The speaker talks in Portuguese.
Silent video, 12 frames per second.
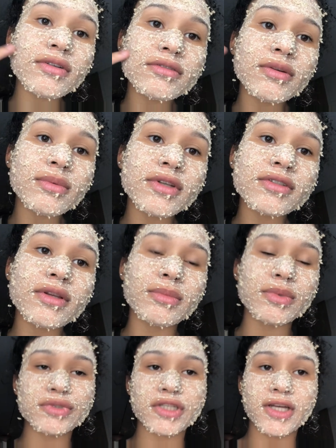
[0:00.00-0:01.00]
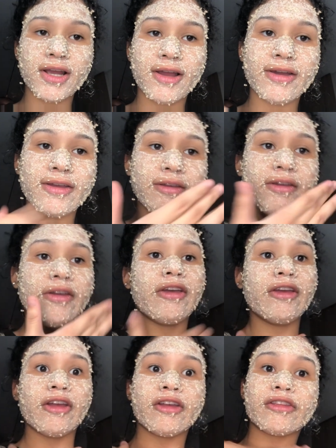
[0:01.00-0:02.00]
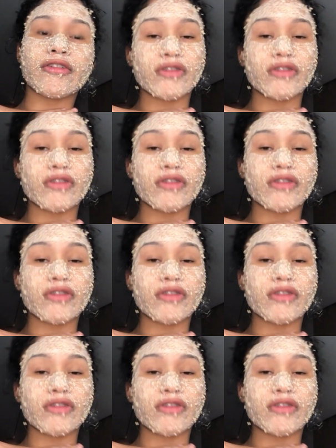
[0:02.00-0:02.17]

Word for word: se eu passar a mão, já cai. Então eu